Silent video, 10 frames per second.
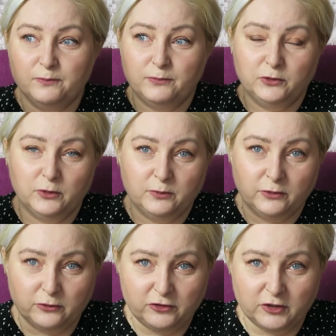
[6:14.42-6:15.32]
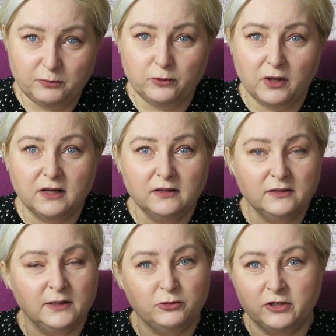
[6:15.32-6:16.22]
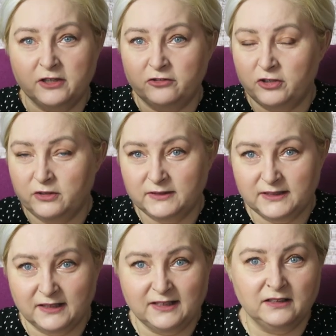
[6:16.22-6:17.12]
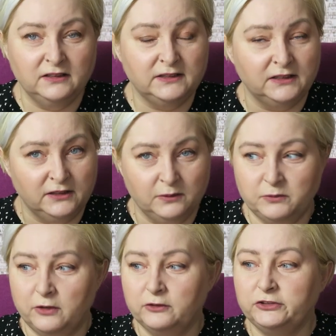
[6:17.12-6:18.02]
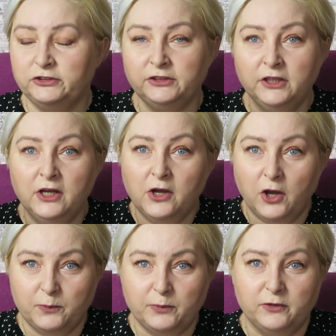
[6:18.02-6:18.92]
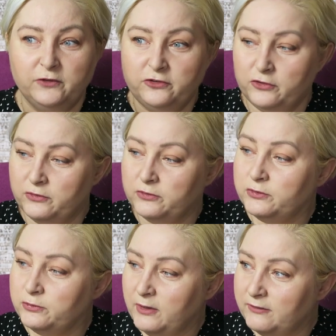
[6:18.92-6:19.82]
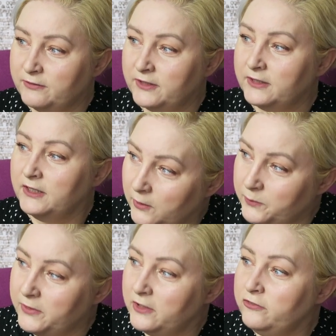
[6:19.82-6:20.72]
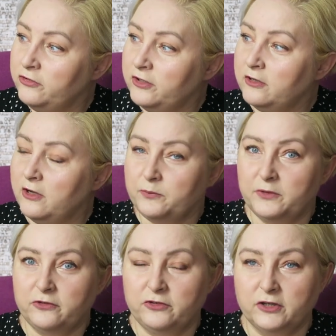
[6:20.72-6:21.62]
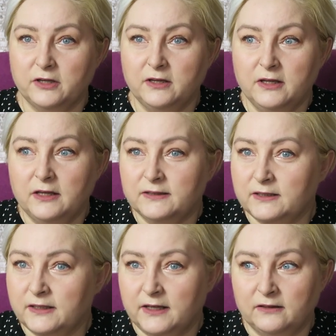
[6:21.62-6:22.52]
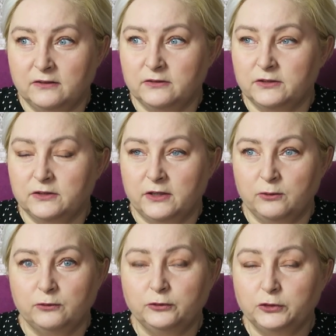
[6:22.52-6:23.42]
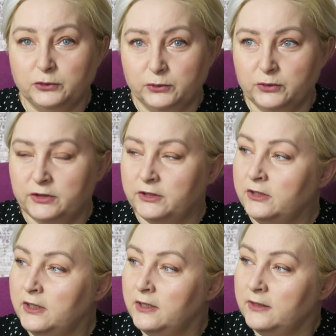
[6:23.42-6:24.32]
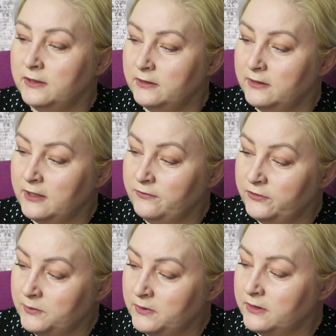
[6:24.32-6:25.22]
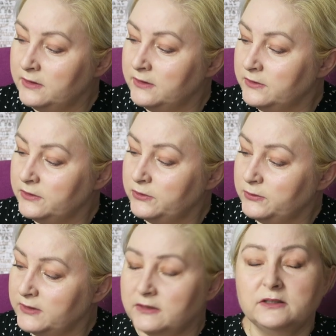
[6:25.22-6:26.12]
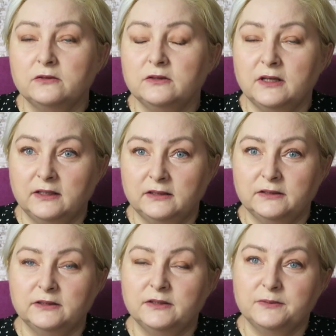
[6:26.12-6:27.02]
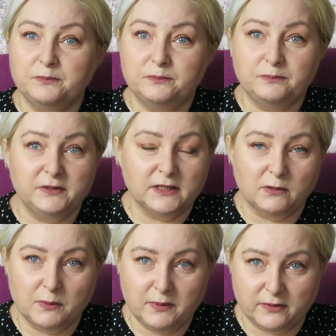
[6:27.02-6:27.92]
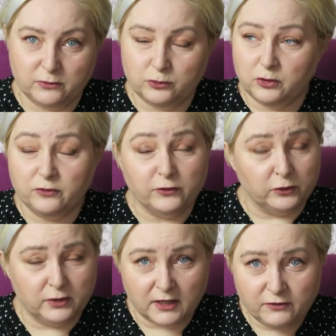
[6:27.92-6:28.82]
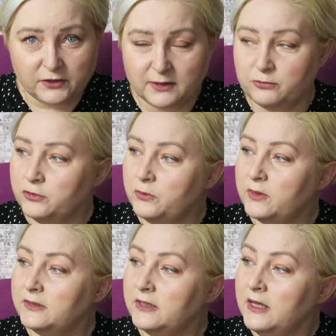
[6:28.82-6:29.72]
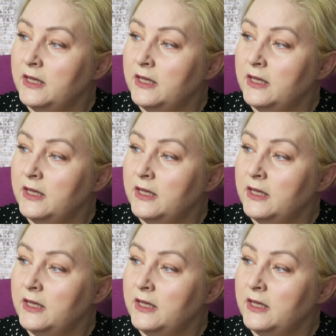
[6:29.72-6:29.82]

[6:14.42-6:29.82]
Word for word: Podobno ciepła, nieprzekraczająca granic intymności, opowieść o sławnej kobiecie, kobiecie z, krę- z kręgów sztuki. Jak wiemy, Susan Sontag pisała bardzo dużo o fotografii na przykład.